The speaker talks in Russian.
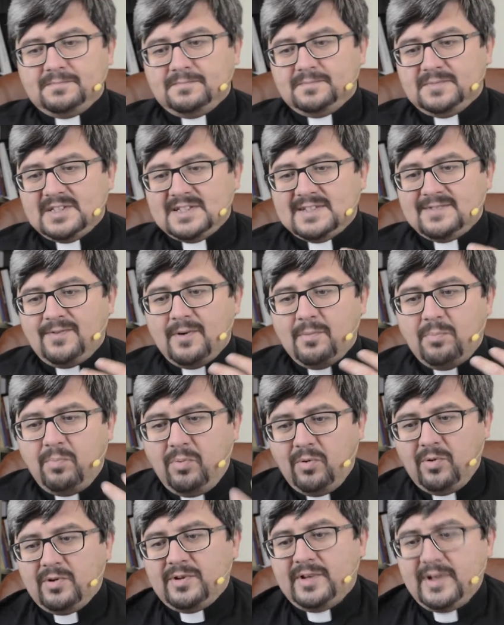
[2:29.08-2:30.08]

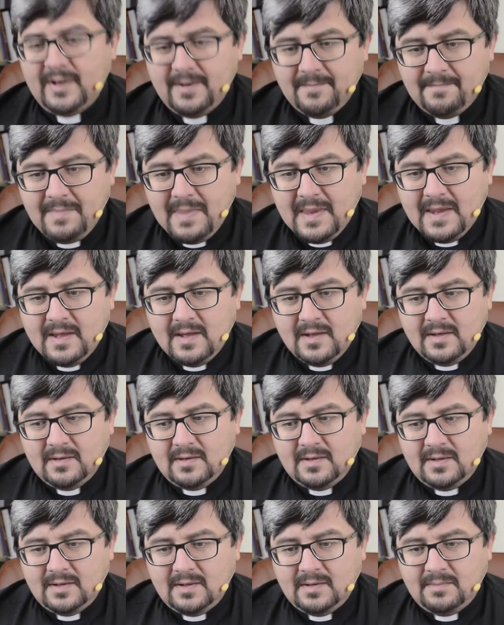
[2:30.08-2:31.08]
свобода
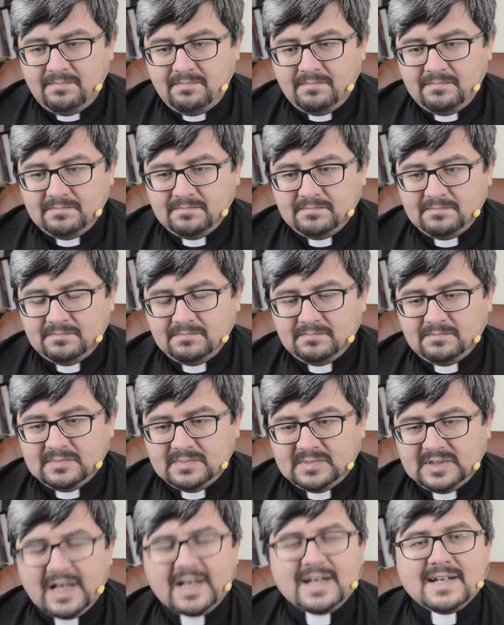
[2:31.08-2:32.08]
а,
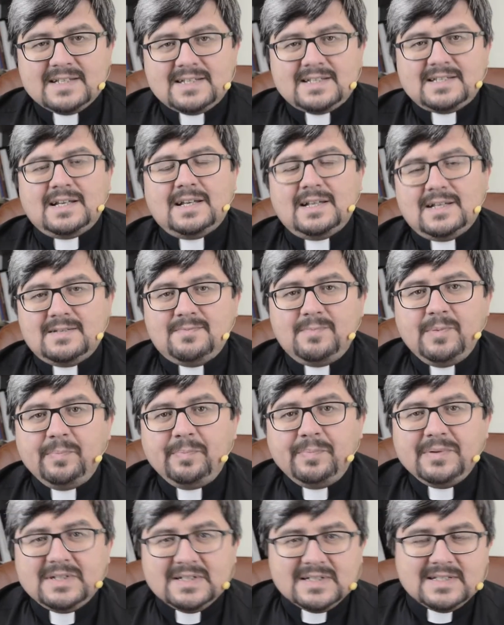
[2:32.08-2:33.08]
так и осталась бы
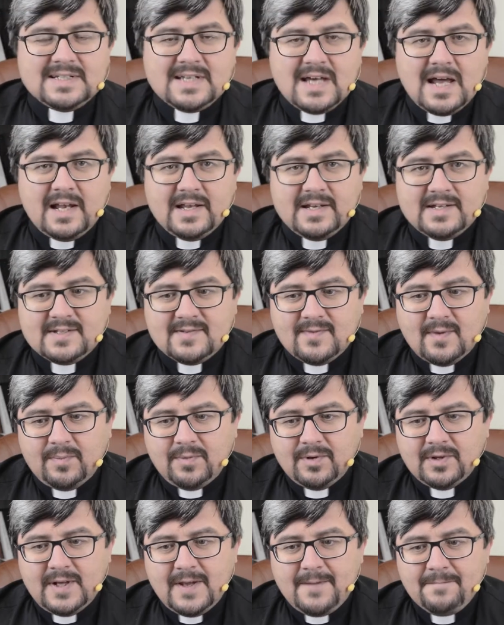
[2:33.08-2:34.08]
потенциальной
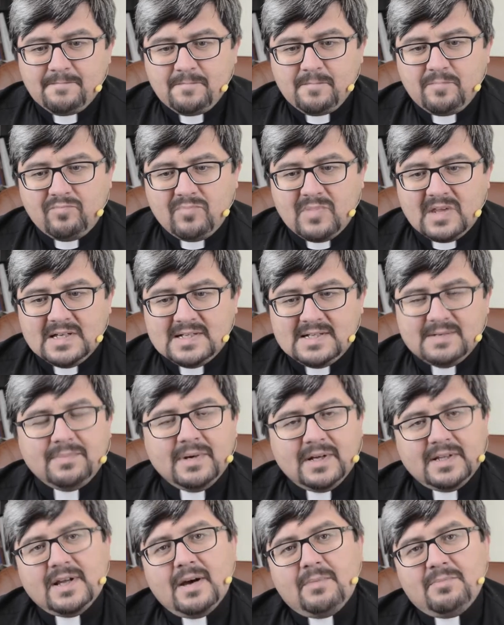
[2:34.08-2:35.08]
свободой, если бы
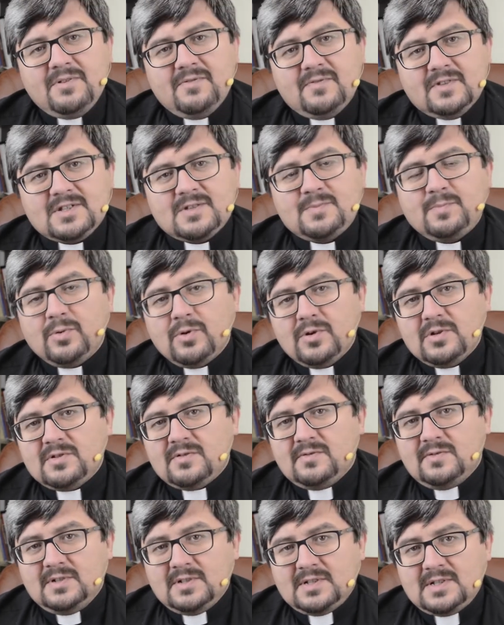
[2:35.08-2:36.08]
Адам не
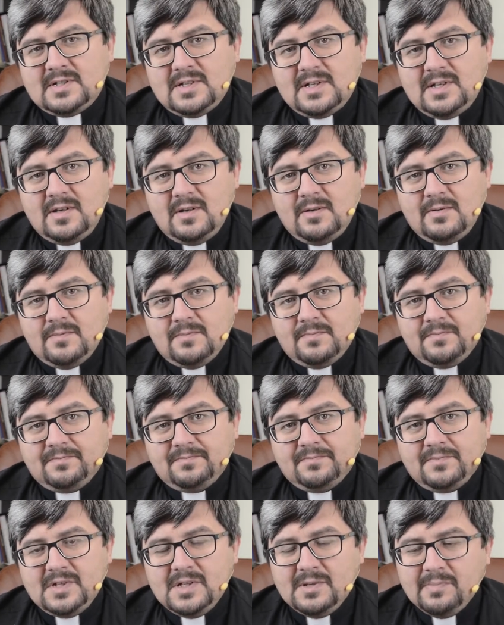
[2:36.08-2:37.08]
воспользовался ей
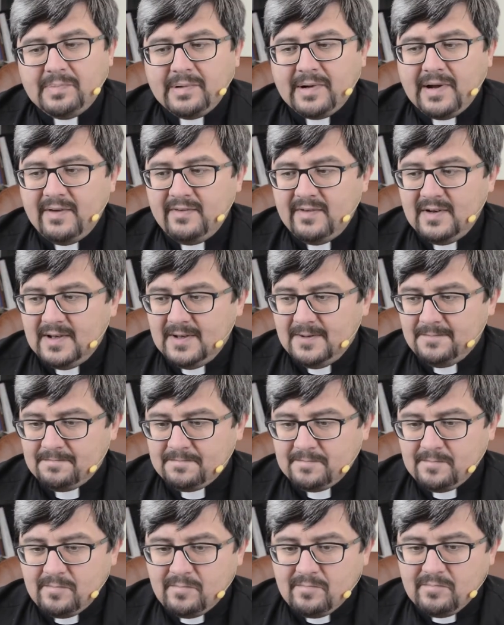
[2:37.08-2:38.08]
неправильно.
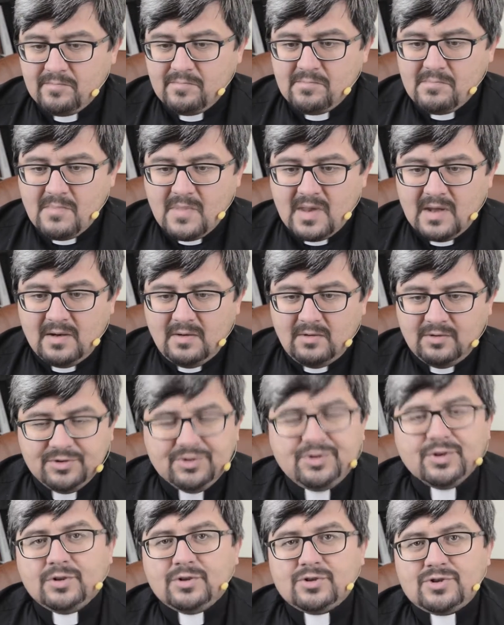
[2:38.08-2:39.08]
Он
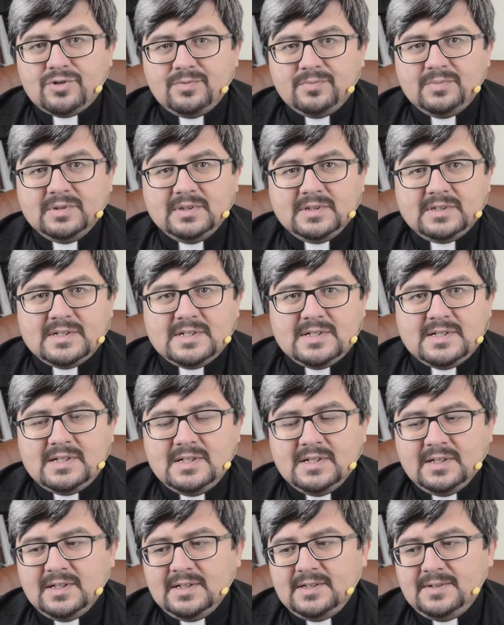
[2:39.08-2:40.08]
должен был это
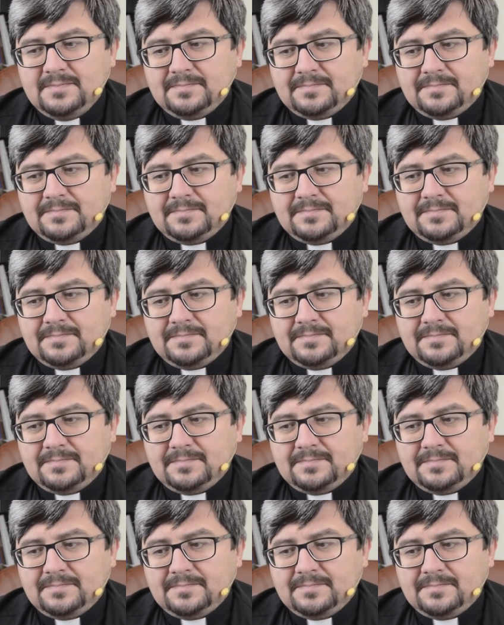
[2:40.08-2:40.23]
сделать,